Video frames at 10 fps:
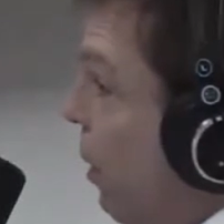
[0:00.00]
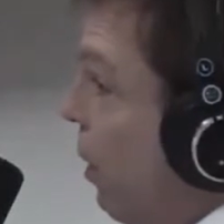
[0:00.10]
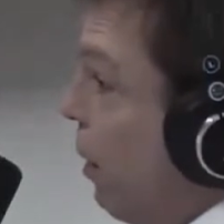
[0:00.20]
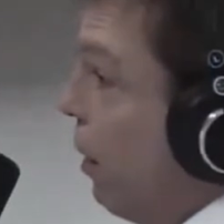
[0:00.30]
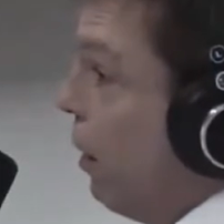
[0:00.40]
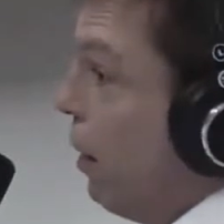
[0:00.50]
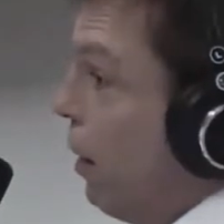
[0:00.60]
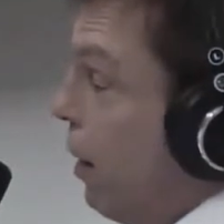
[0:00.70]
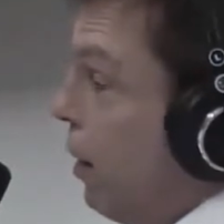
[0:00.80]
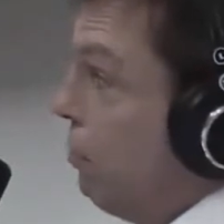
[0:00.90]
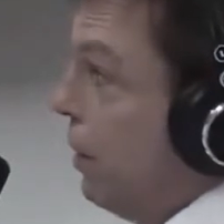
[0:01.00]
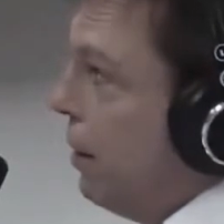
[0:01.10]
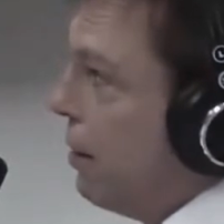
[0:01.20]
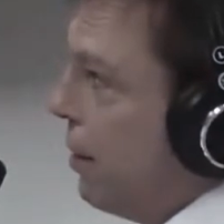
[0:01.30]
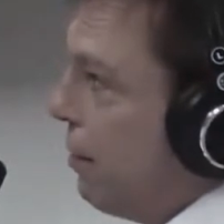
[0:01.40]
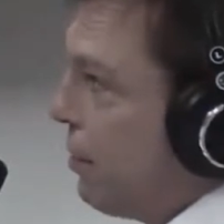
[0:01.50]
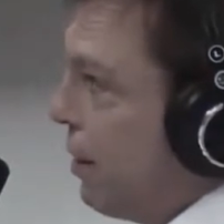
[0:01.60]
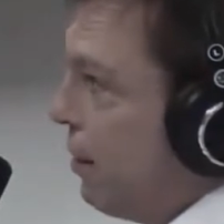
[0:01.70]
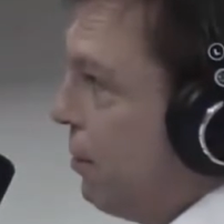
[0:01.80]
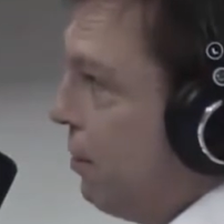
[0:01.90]
да. А, об а это я бы
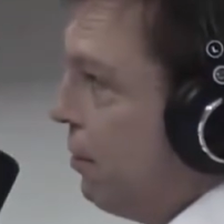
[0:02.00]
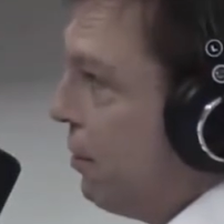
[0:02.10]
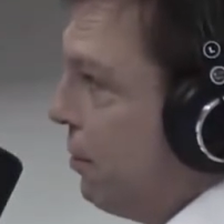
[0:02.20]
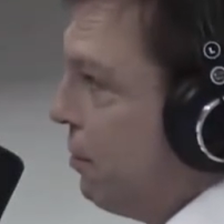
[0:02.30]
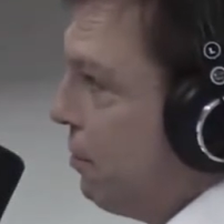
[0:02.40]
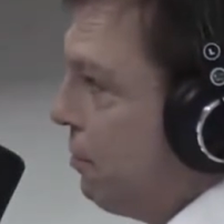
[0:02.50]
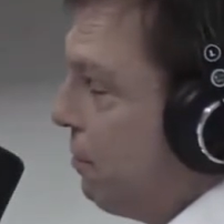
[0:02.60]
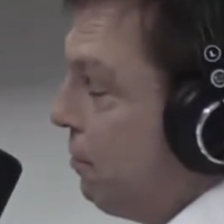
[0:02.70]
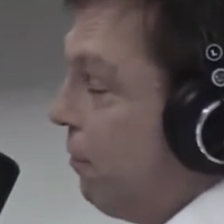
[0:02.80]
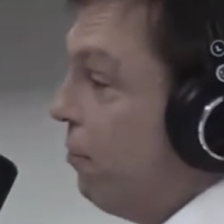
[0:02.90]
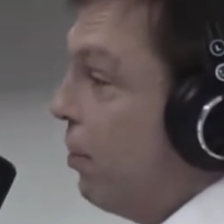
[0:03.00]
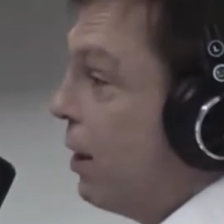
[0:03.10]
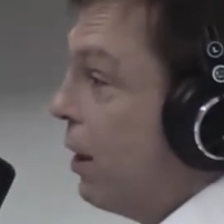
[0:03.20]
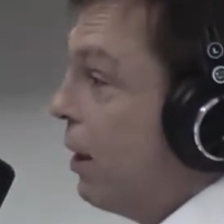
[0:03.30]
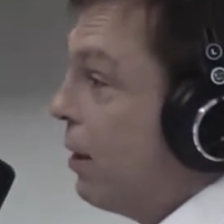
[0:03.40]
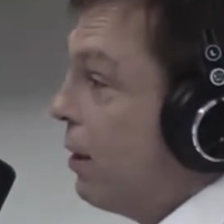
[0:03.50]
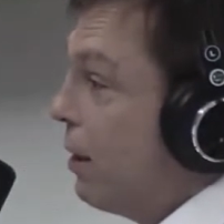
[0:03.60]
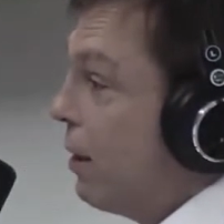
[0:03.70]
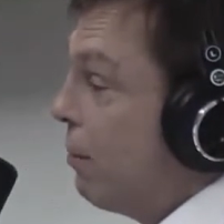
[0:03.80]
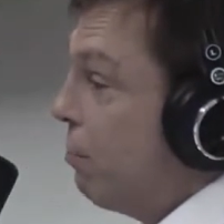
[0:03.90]
сказал, Юрий Ильич. Вот.
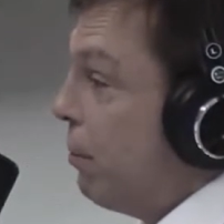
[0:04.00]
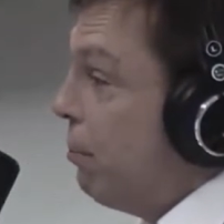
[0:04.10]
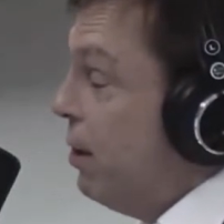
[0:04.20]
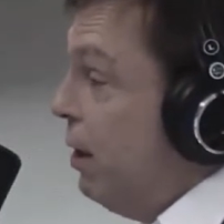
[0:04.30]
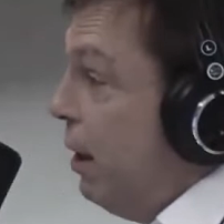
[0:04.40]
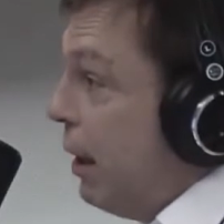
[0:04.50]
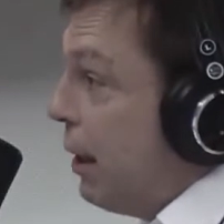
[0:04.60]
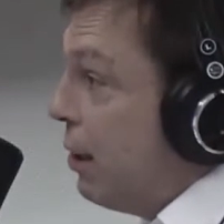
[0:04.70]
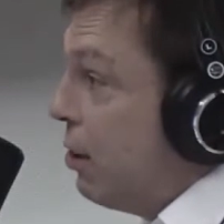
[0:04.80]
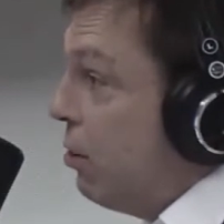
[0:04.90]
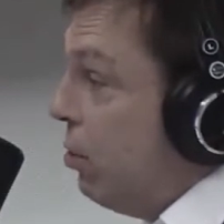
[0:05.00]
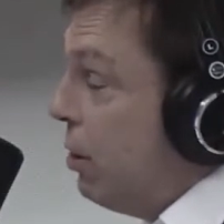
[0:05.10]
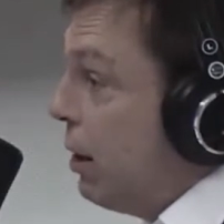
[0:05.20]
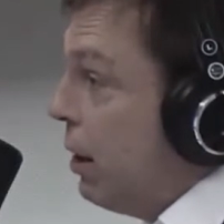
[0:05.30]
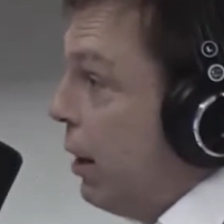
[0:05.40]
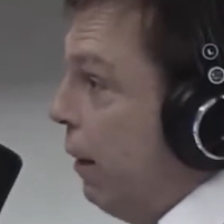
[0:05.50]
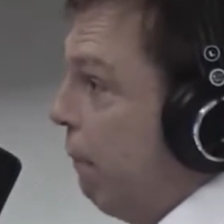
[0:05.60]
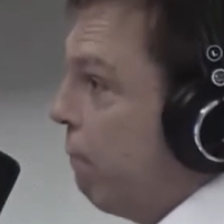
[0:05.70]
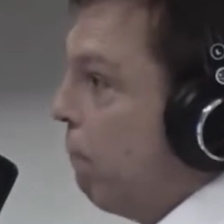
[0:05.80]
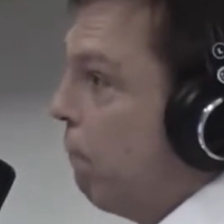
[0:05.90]
Приблизительно такая же история с ЕГЭ.
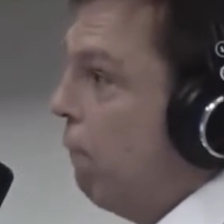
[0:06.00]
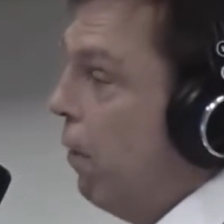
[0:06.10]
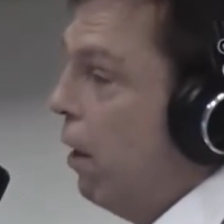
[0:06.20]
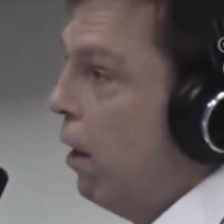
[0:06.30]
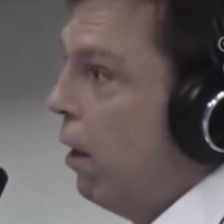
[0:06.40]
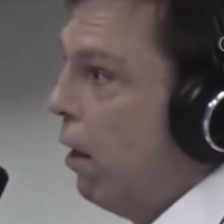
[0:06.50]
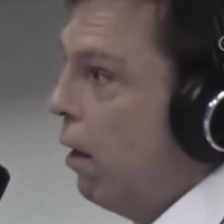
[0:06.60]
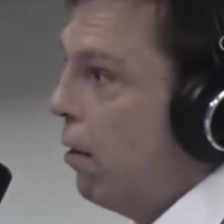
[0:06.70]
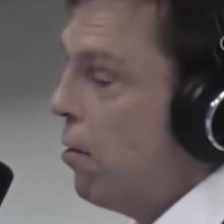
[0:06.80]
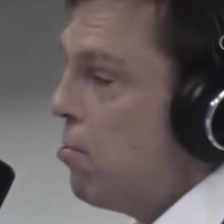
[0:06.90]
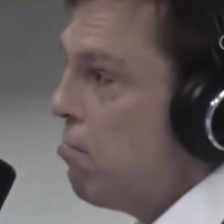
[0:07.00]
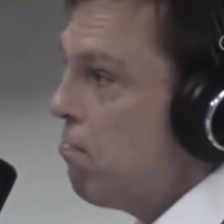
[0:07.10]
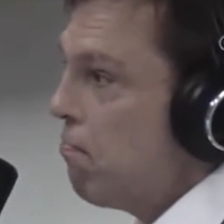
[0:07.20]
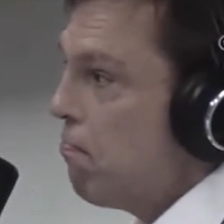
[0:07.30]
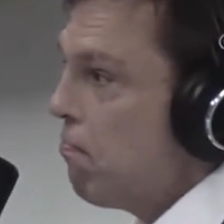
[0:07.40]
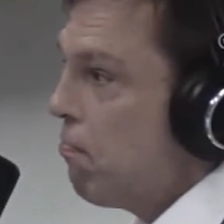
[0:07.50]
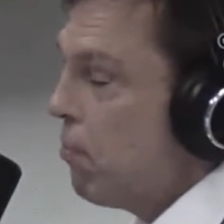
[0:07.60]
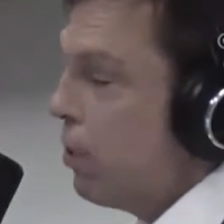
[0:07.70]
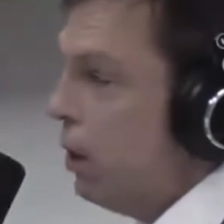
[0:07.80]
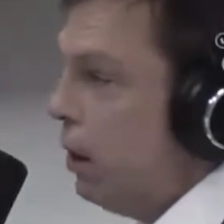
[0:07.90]
А
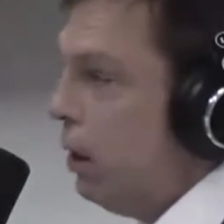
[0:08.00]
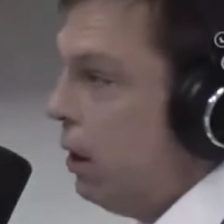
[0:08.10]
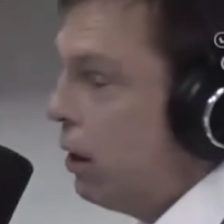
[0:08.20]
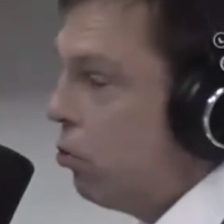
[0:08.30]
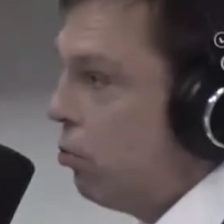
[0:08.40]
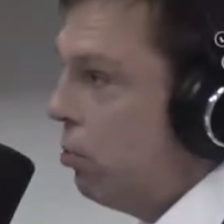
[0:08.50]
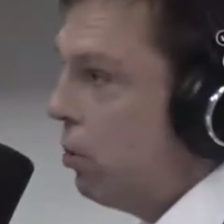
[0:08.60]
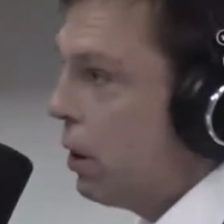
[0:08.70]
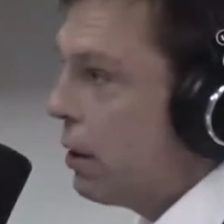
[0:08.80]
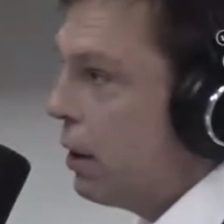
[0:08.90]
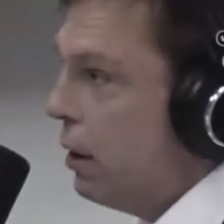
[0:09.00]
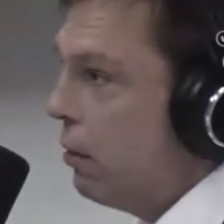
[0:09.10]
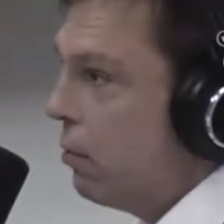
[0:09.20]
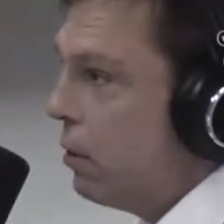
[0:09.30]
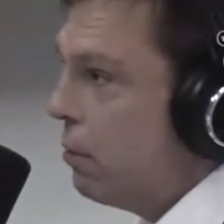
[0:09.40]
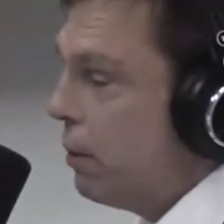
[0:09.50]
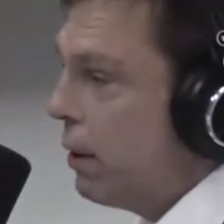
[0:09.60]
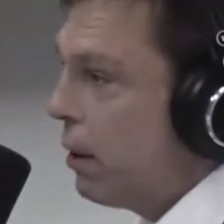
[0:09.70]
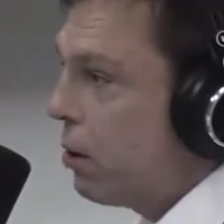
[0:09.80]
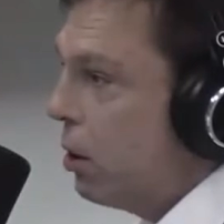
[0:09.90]
и кто будет оценивать
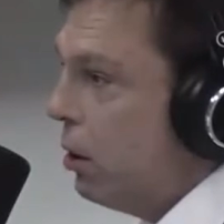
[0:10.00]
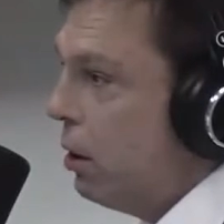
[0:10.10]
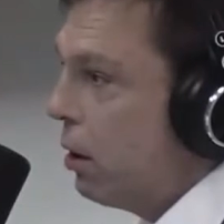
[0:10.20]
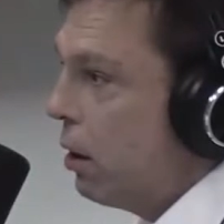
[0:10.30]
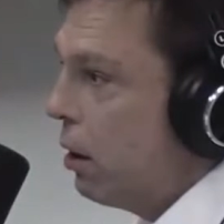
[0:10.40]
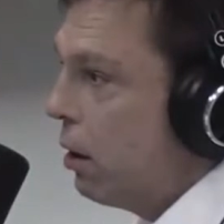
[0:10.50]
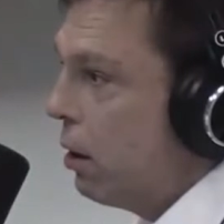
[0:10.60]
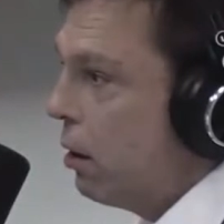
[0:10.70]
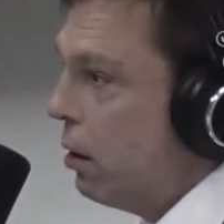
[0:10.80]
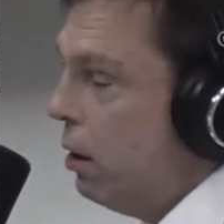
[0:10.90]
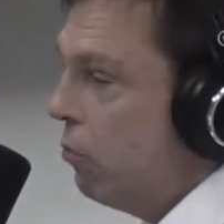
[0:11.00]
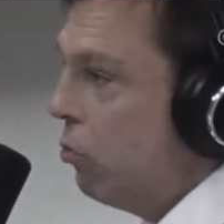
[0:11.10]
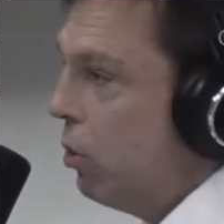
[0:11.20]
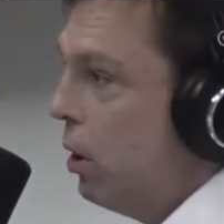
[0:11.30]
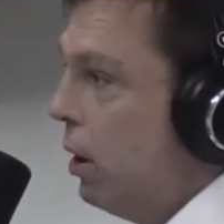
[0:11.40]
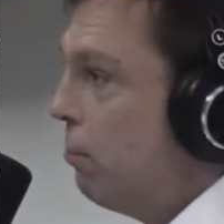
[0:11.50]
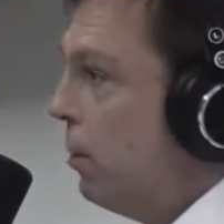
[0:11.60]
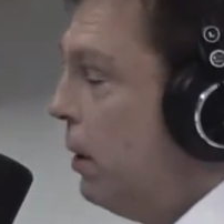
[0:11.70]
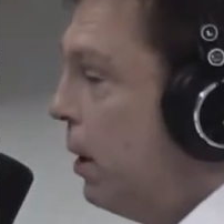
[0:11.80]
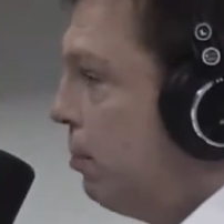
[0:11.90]
предложение о а его
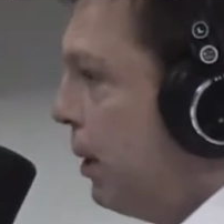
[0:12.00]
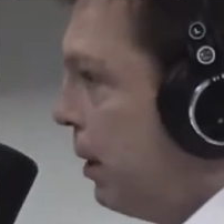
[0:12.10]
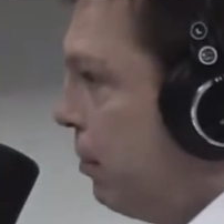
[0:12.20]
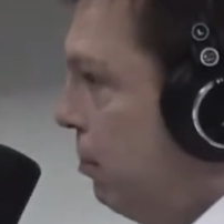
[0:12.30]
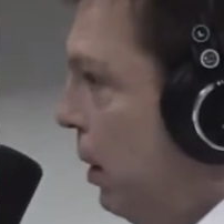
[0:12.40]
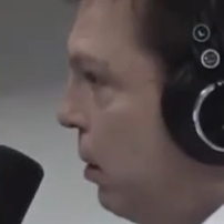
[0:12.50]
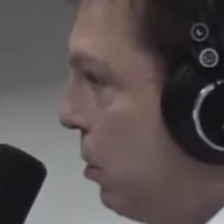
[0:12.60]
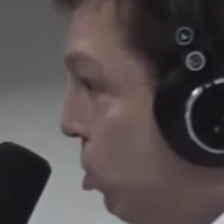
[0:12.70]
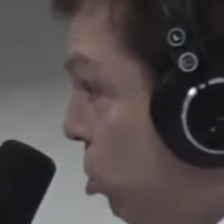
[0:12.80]
поэтапной отмене?